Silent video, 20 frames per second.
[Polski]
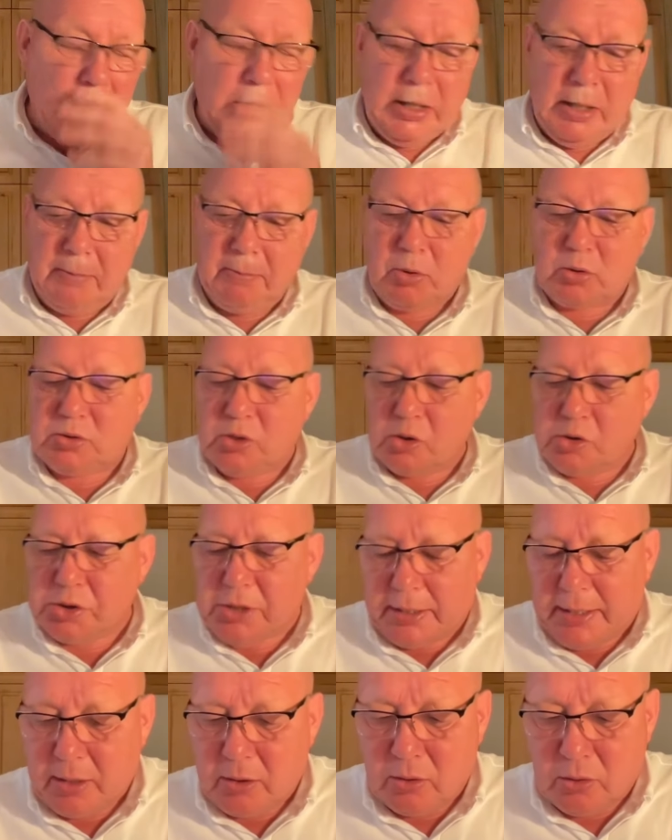Bo coś
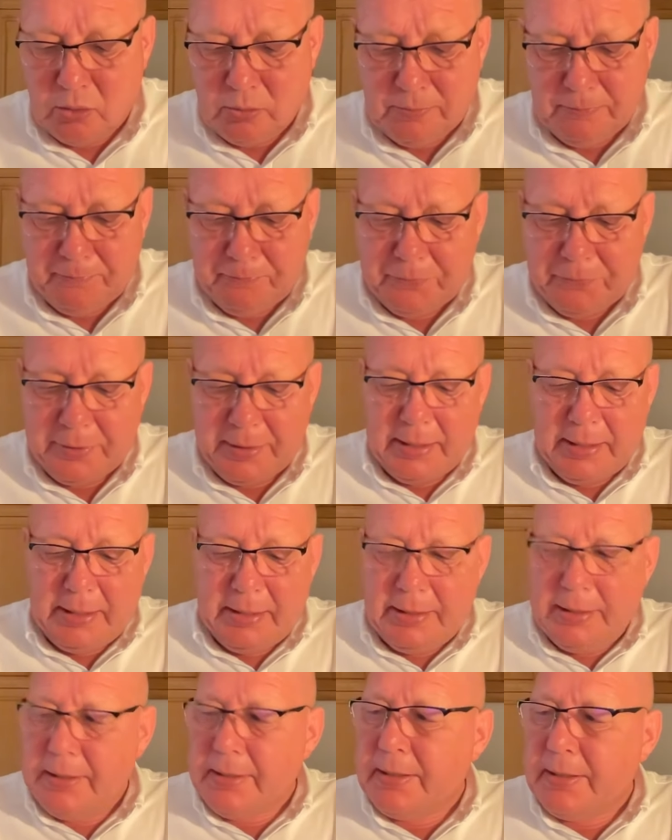takiego
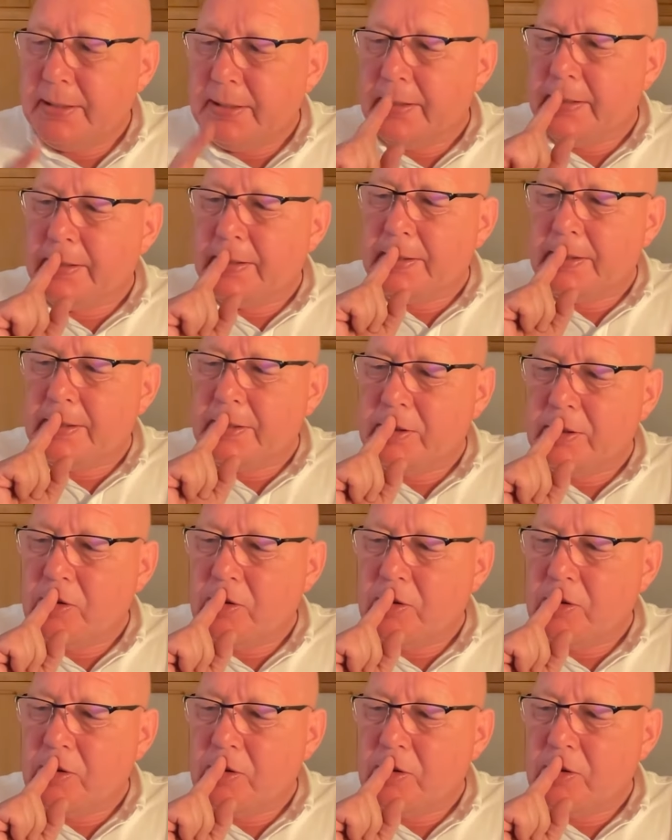e,